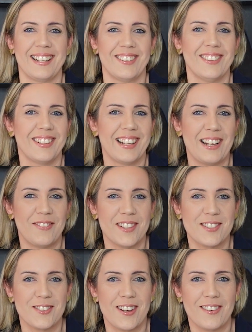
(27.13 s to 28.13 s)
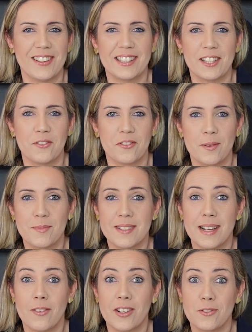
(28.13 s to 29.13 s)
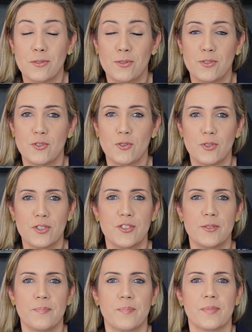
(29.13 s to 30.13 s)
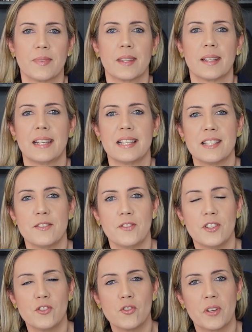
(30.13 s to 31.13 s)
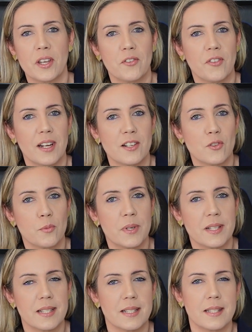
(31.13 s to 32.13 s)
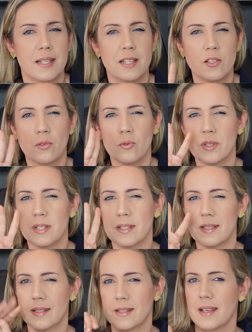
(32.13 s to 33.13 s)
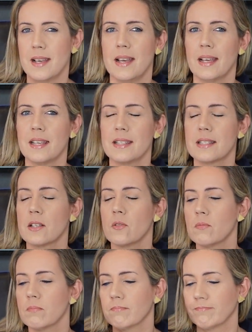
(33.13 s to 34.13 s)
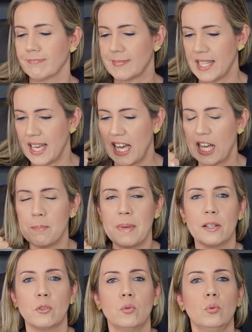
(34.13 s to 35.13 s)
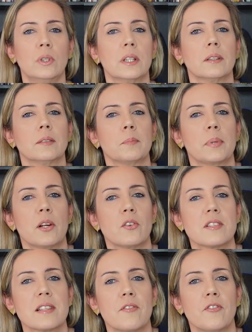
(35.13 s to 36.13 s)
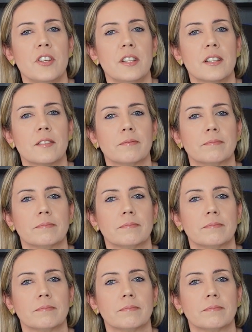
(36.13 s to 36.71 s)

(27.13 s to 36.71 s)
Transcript: Olá pessoal, então vamos lá ao assunto de hoje. Nesse vídeo eu quero falar sobre essas três coisas que são armadura para nossa vida